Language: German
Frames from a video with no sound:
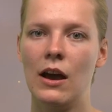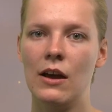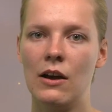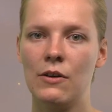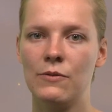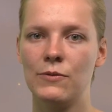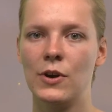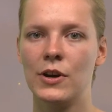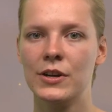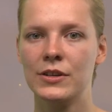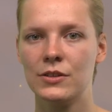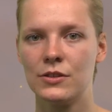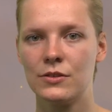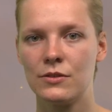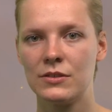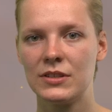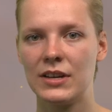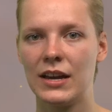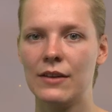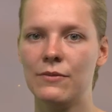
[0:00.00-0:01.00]
auf Leute
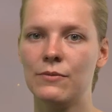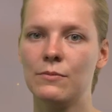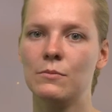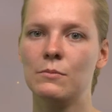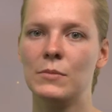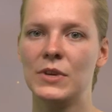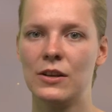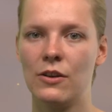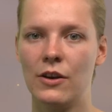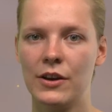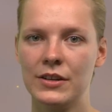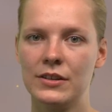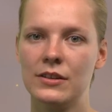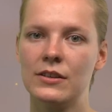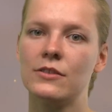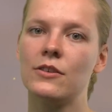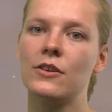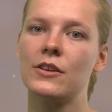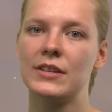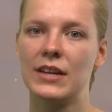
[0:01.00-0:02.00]
zu treffen, mit Leuten
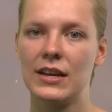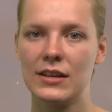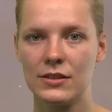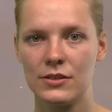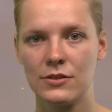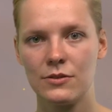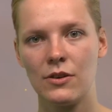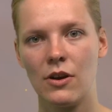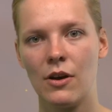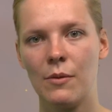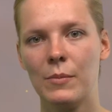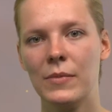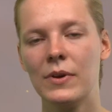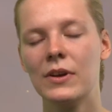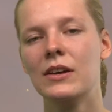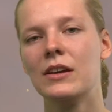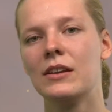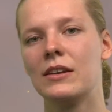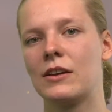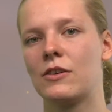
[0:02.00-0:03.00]
in Kontakt zu kommen,
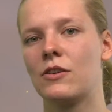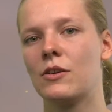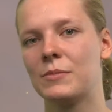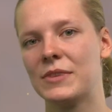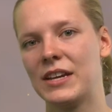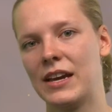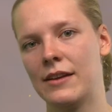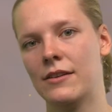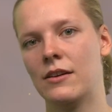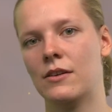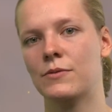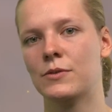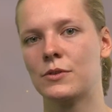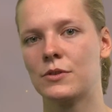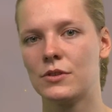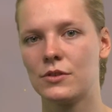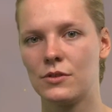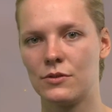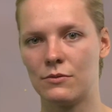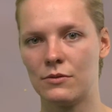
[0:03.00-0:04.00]
dann kommt gerne auf
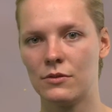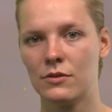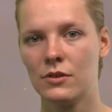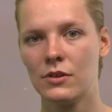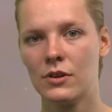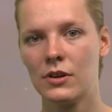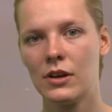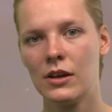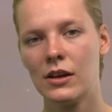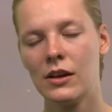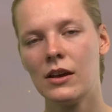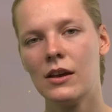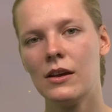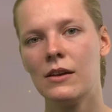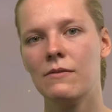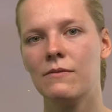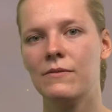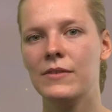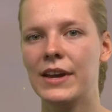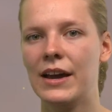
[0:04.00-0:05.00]
uns zu.
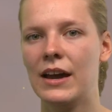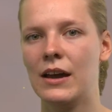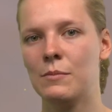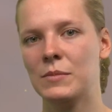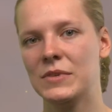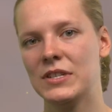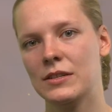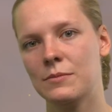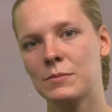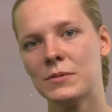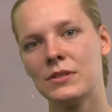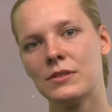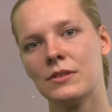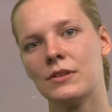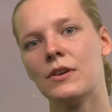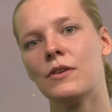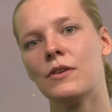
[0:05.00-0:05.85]
Wir haben Tipps,